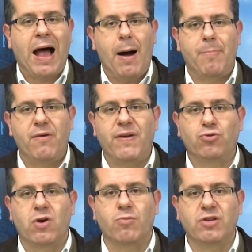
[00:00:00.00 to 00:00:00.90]
A
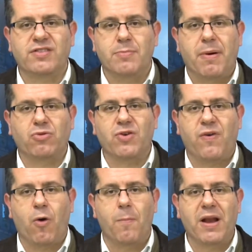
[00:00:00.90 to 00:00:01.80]
Prefeitura Municipal de
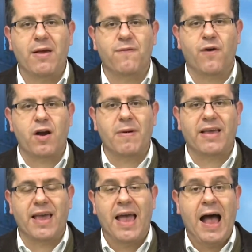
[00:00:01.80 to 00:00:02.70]
Farroupilha informa
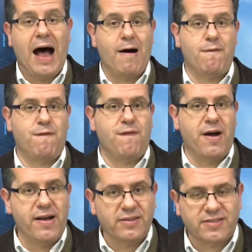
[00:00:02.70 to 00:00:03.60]
que
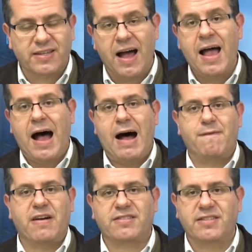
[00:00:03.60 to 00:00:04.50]
avança a
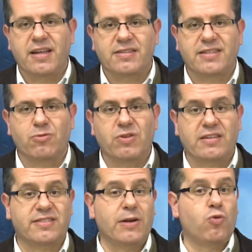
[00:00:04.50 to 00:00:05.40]
vacinação das
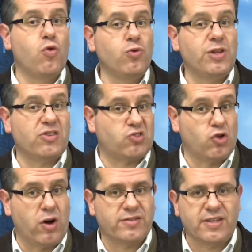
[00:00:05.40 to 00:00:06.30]
segundas
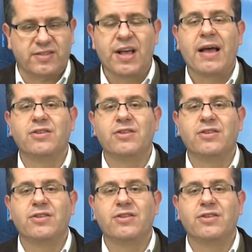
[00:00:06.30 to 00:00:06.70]
doses